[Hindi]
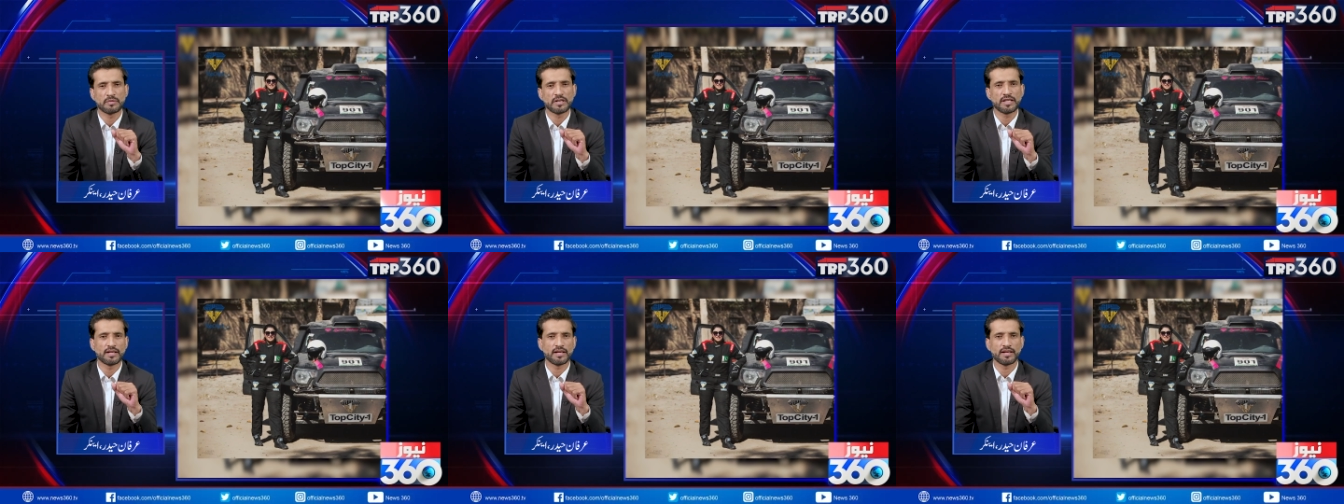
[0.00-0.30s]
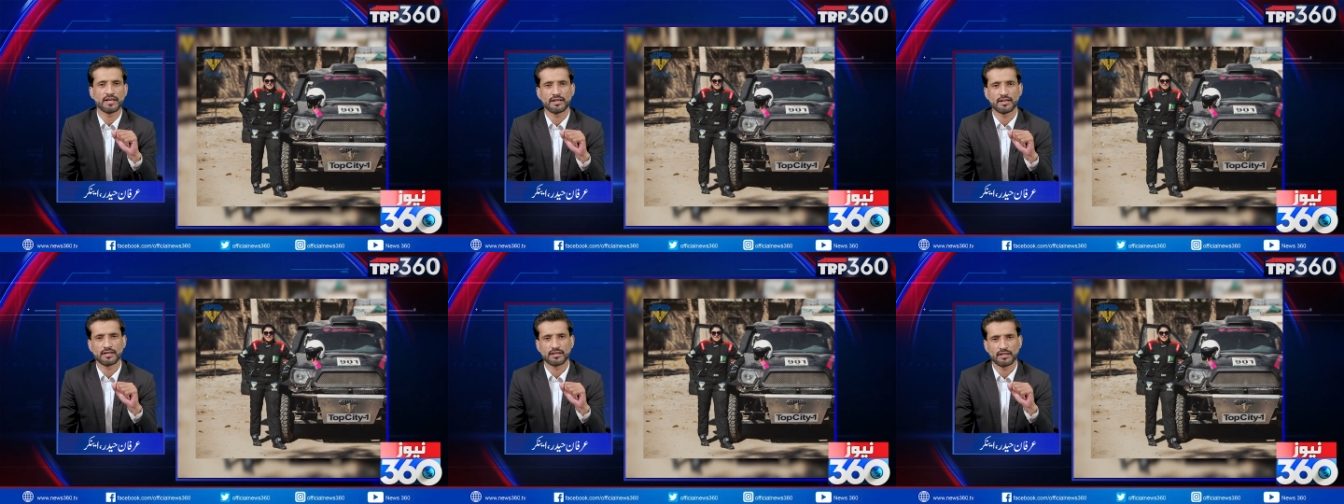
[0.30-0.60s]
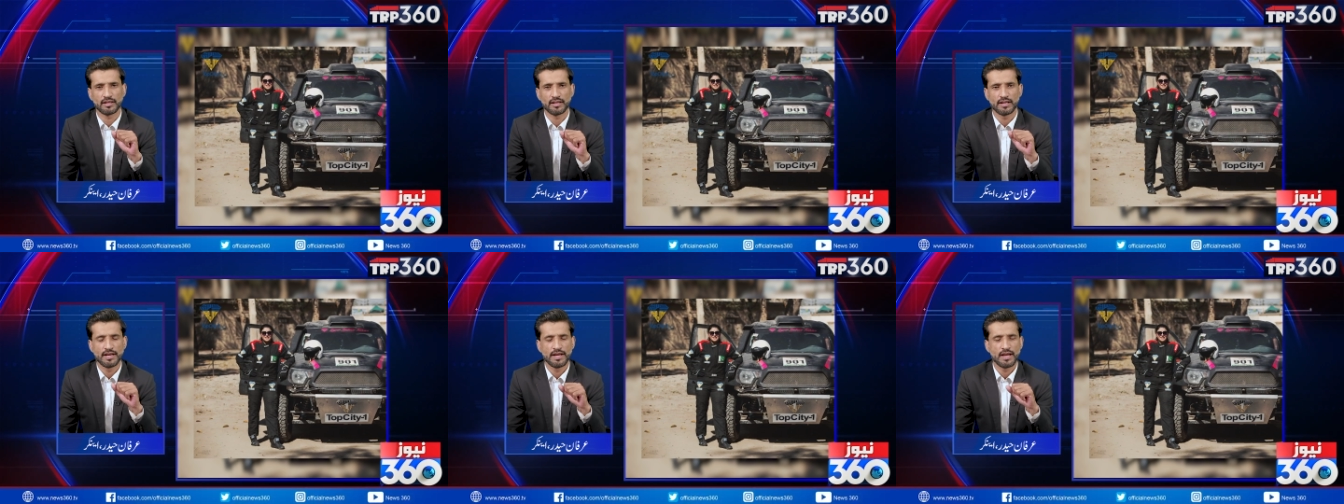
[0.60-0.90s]
स्पीड नहीं
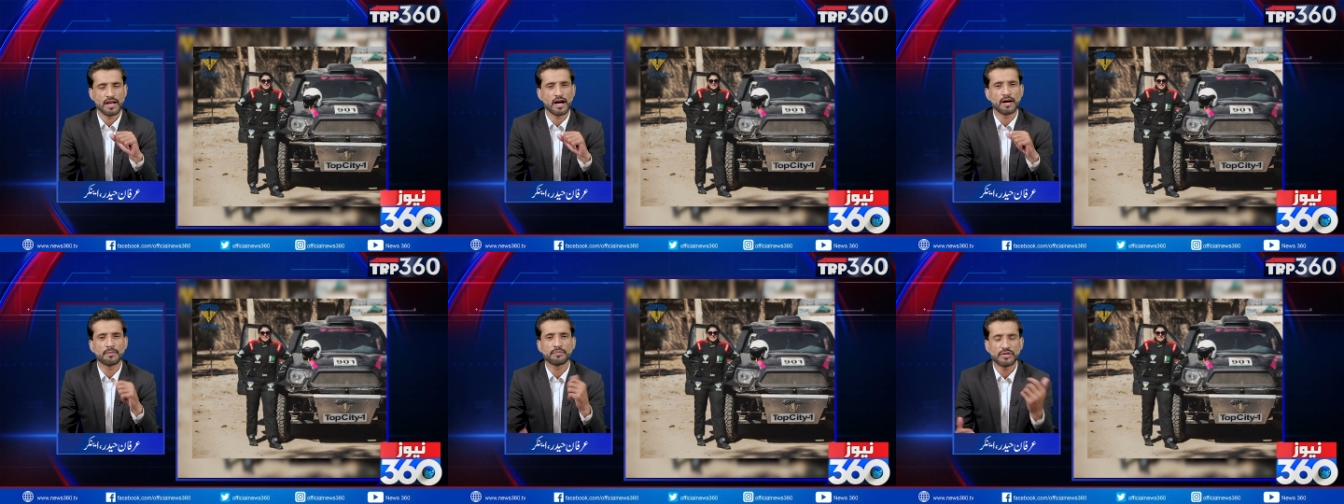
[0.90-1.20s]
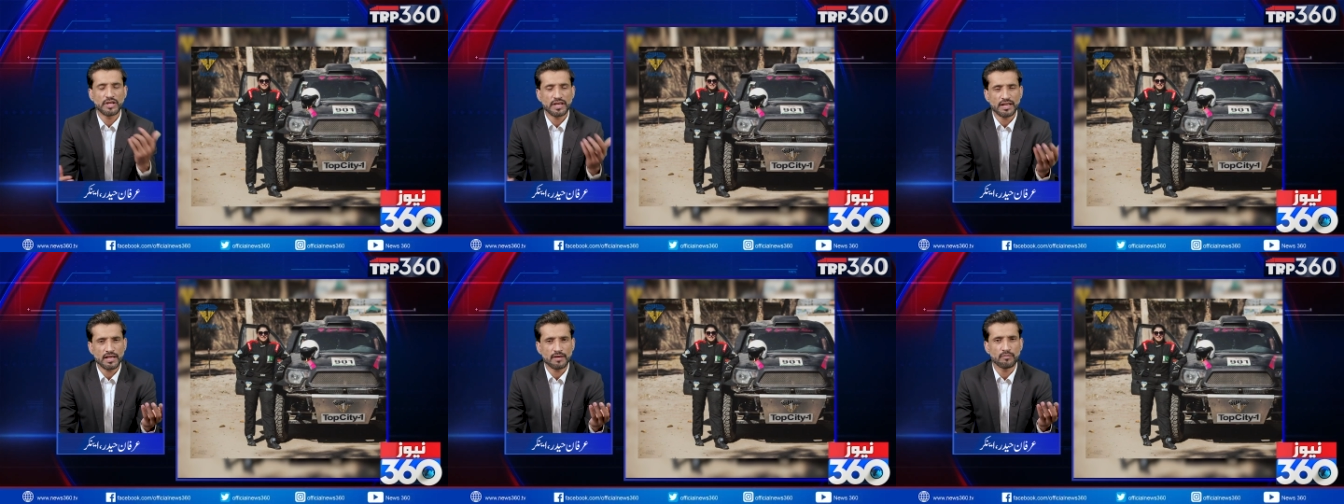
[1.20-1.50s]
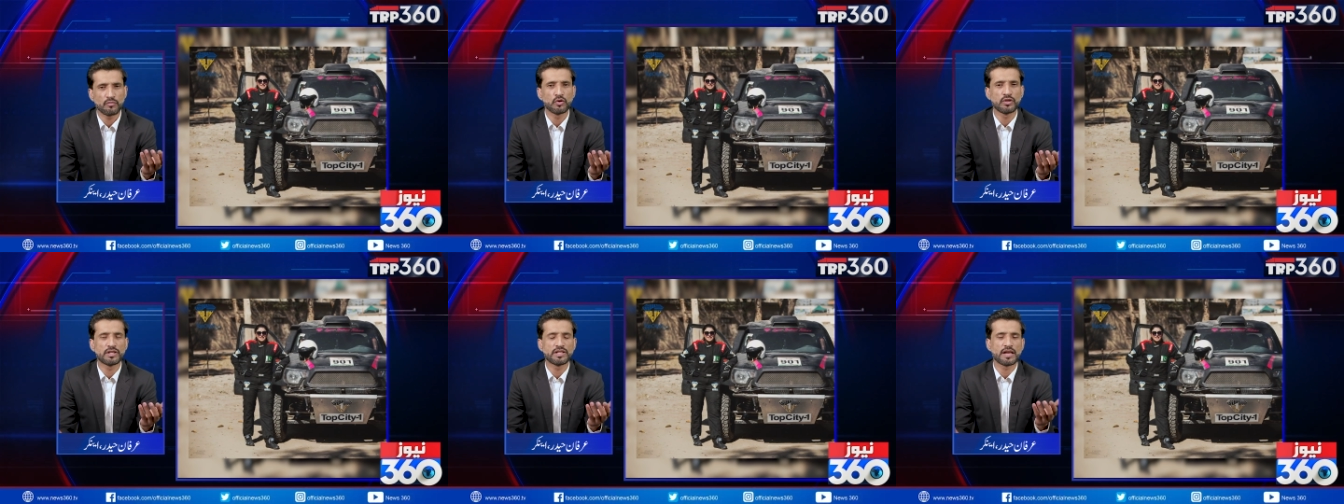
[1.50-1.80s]
करते आप ये नहीं
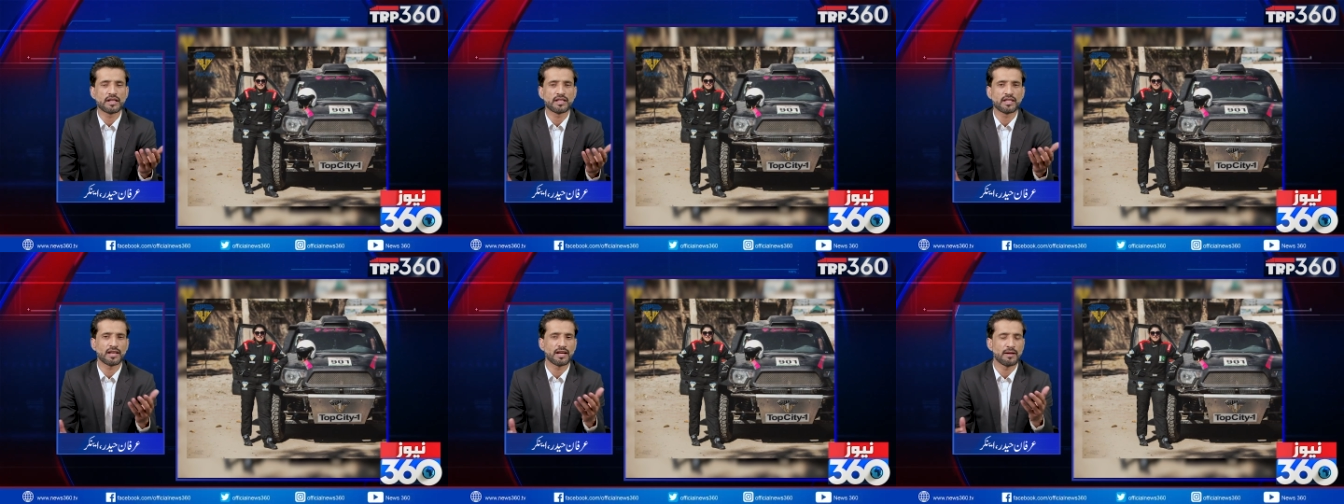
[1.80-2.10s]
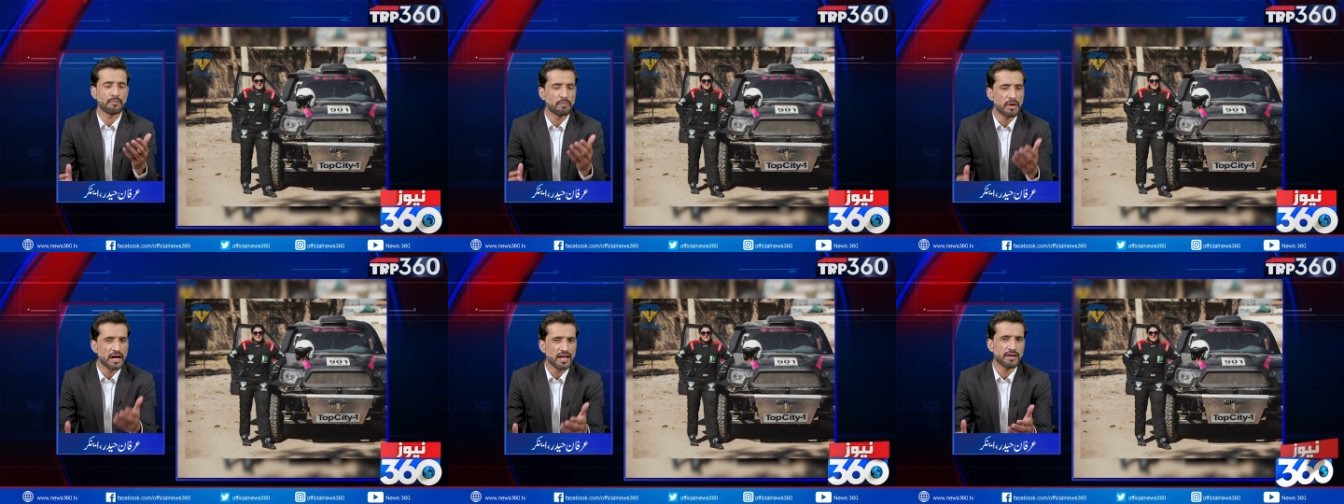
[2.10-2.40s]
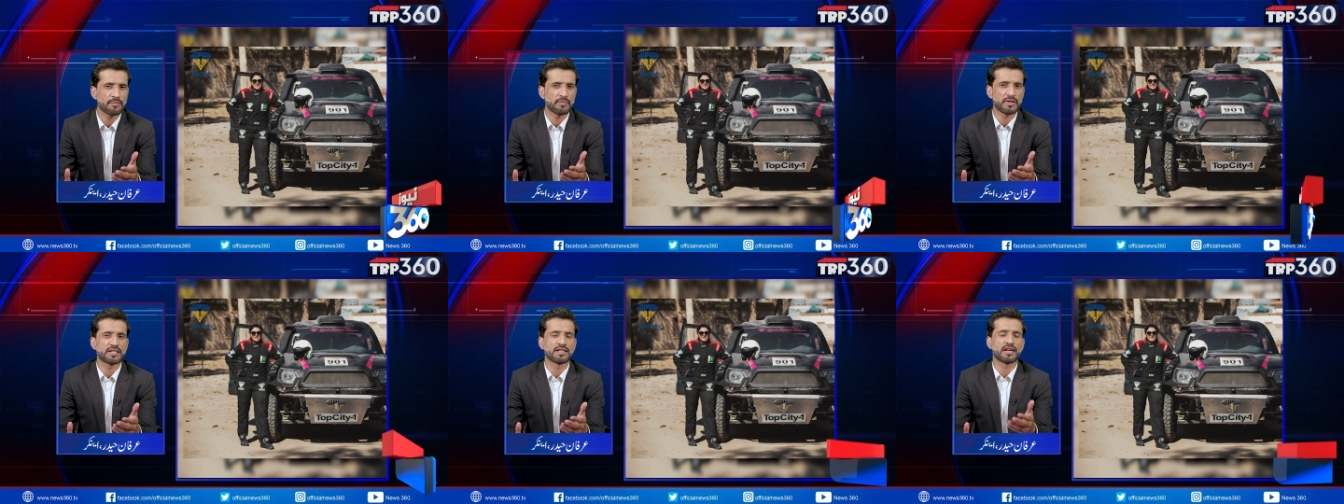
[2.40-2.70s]
भूल जाते कि
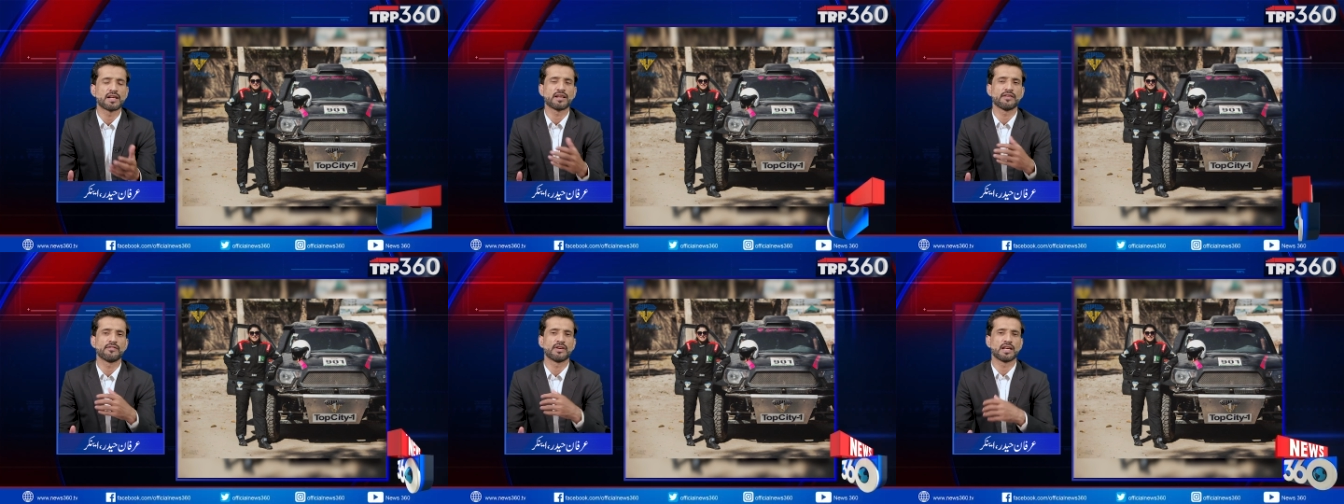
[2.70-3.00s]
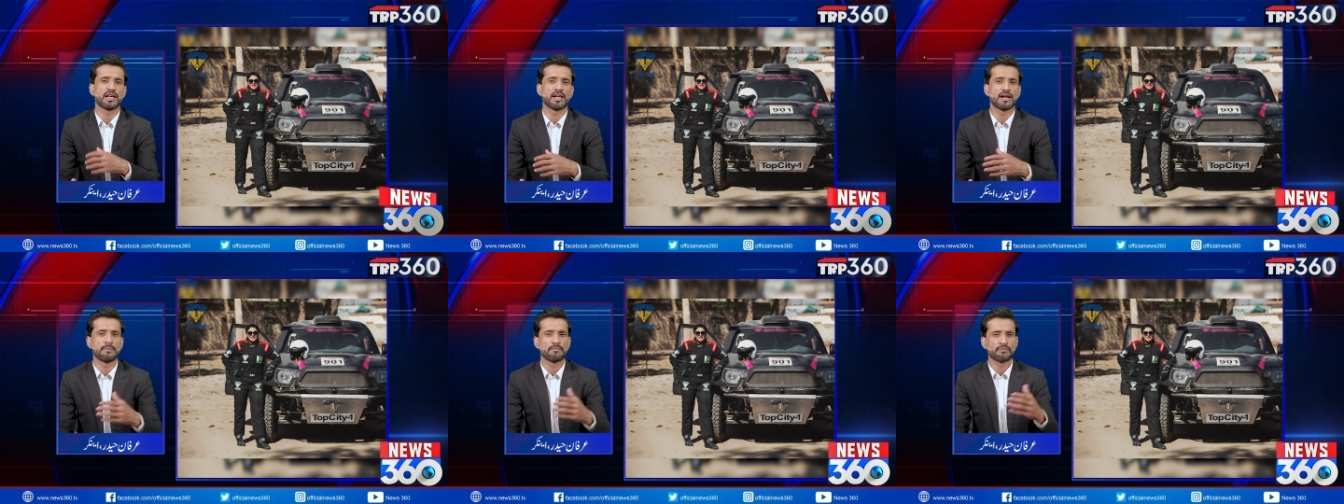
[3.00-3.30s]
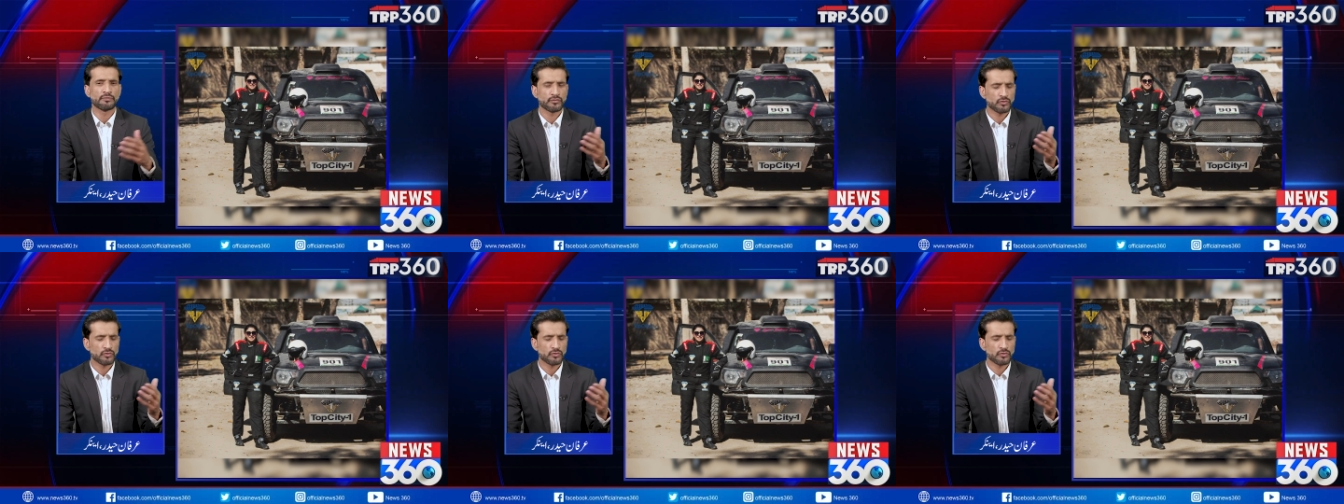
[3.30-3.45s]
बाइक पे जाने वाला